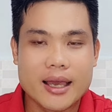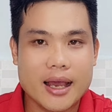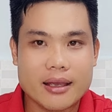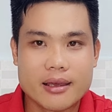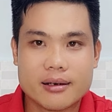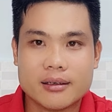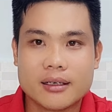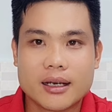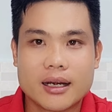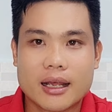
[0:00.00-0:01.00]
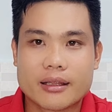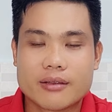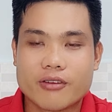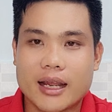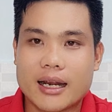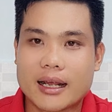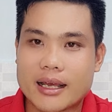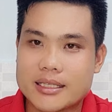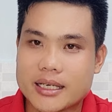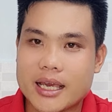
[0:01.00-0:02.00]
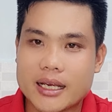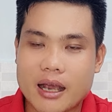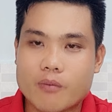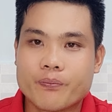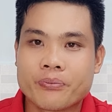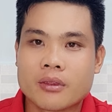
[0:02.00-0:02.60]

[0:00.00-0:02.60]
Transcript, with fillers: hát dở hay là phải là nghệ sĩ hay không